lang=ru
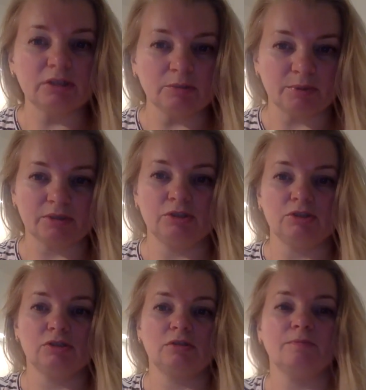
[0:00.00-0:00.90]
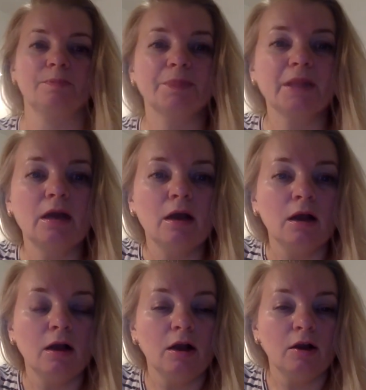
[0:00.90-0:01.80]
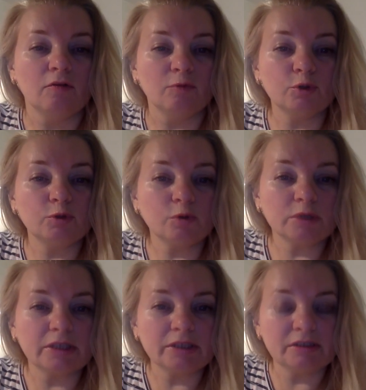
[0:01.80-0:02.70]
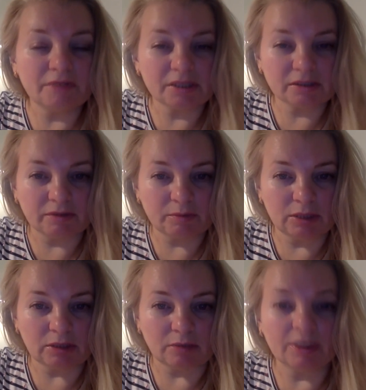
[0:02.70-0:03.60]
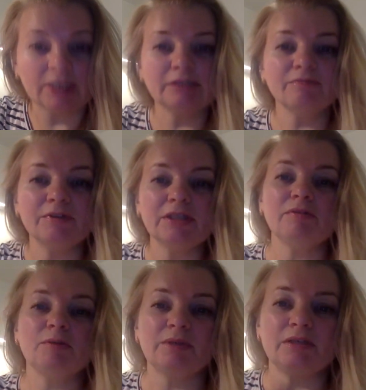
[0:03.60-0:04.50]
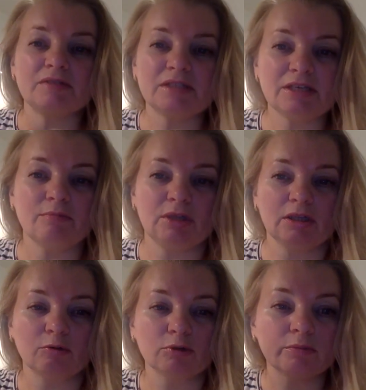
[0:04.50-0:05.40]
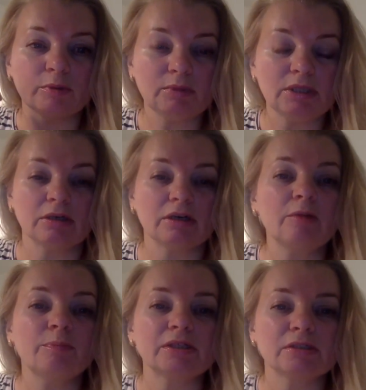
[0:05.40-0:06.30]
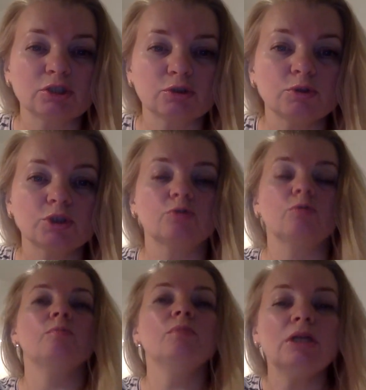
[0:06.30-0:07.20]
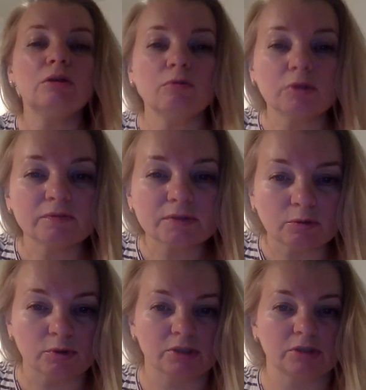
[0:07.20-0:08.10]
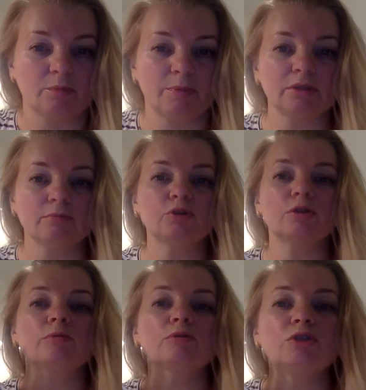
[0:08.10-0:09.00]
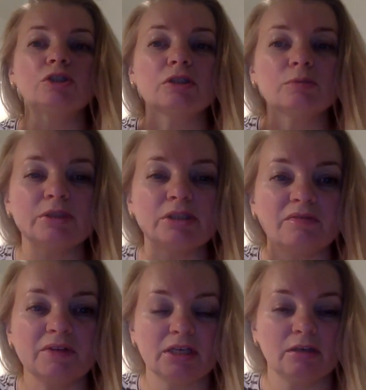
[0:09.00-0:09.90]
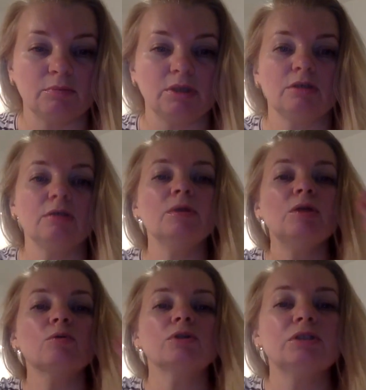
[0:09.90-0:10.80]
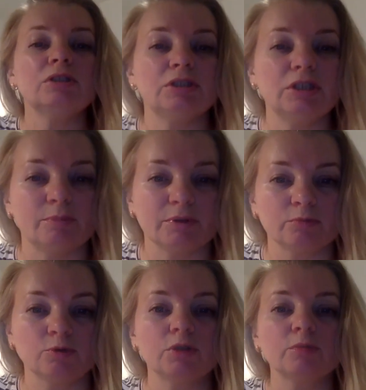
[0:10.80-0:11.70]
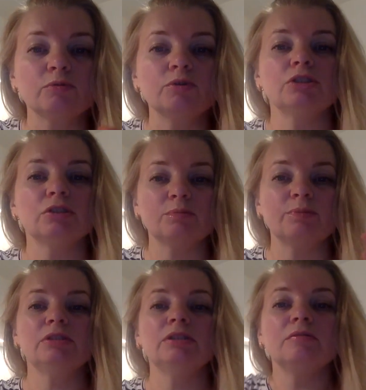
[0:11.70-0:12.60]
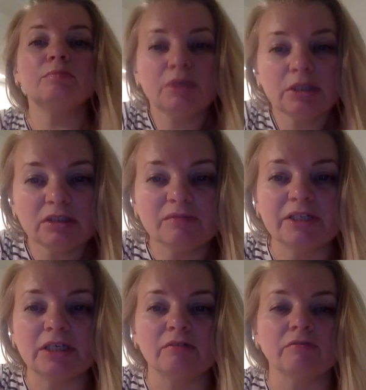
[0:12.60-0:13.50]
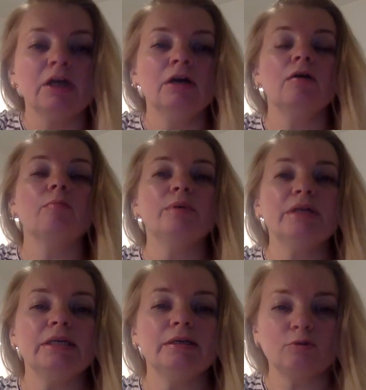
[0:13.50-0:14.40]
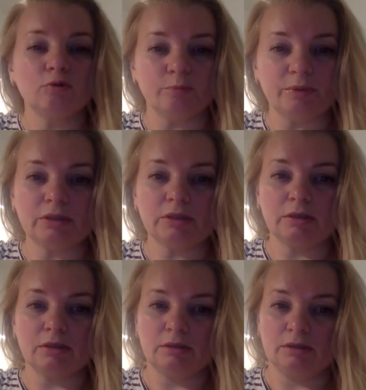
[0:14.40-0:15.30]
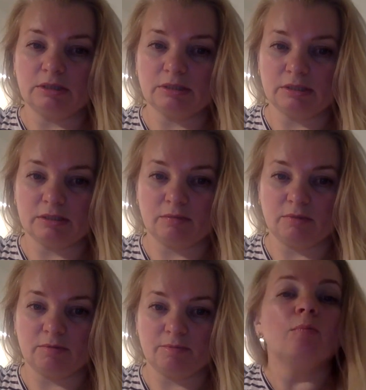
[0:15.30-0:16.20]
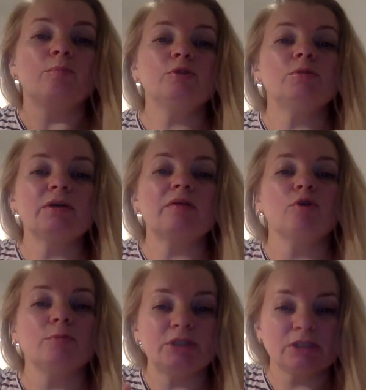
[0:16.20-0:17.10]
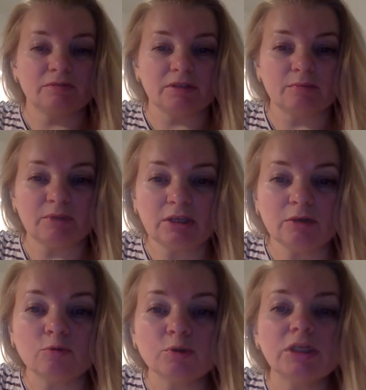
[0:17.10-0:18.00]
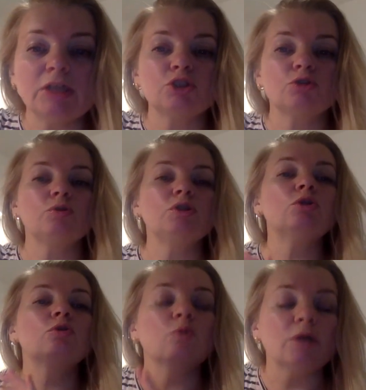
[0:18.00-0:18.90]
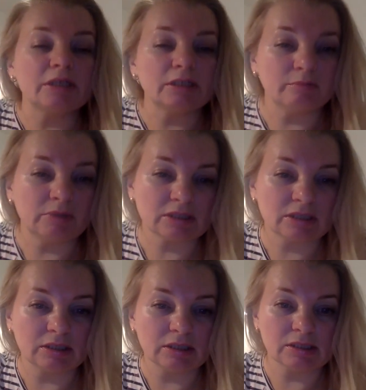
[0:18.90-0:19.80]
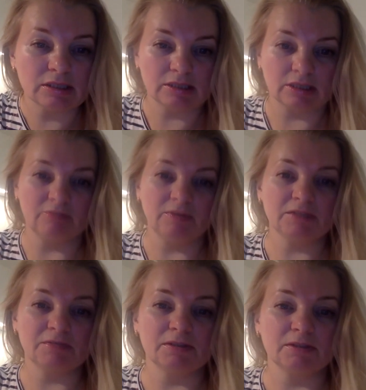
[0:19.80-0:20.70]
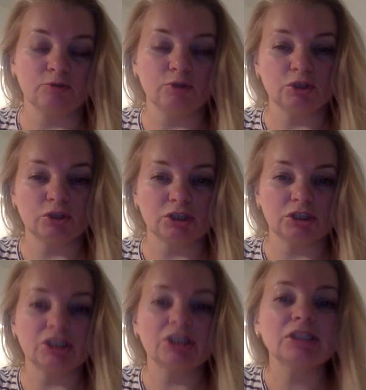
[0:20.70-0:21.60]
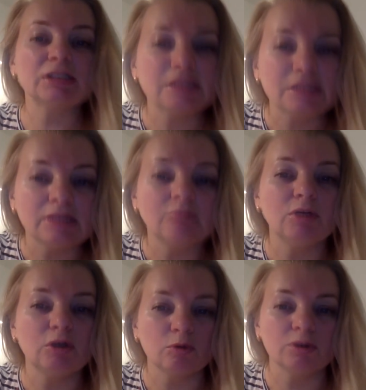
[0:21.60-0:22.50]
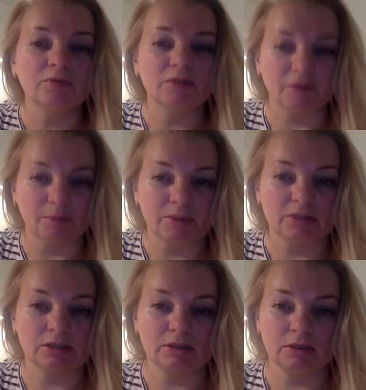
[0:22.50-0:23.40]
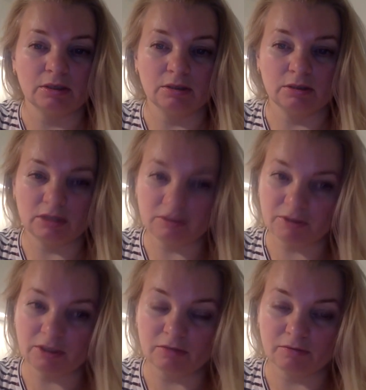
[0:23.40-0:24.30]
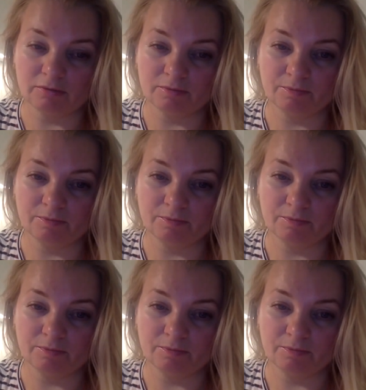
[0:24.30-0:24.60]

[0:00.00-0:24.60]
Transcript: войны практически. Вот урок для нееврейского мира. Мы хотим выявить перед всеми народами мира, как произошло, что миллионы взрослых, потому что им случилось быть евреями, и миллионы детей, потому что им случилось быть детьми евреев, были убиты нацистами. Пусть мировое общественное мнение узнает, что не только немецкие нацисты ответственны за уничтожение 6 миллионов европейских евреев.